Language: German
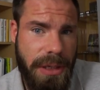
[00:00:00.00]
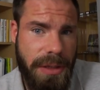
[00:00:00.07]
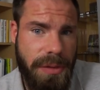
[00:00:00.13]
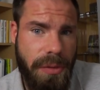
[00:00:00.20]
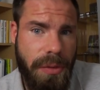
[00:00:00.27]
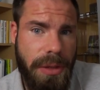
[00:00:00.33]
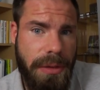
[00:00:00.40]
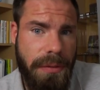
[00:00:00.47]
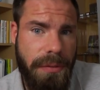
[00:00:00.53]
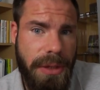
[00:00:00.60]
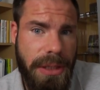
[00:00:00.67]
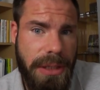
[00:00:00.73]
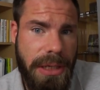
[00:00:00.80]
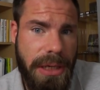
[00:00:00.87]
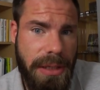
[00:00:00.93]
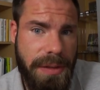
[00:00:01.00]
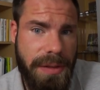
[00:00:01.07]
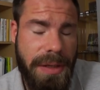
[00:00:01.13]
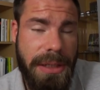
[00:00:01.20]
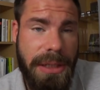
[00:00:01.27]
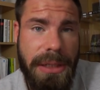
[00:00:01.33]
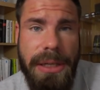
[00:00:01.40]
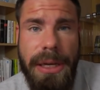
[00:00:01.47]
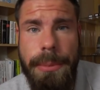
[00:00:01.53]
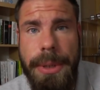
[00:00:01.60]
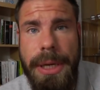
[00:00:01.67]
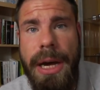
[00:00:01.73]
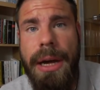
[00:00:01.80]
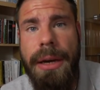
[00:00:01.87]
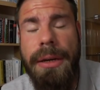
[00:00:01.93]
also in weniger als anderthalb
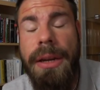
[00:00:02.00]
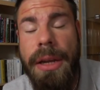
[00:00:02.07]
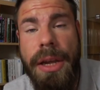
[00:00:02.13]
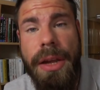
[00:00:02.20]
Jahren,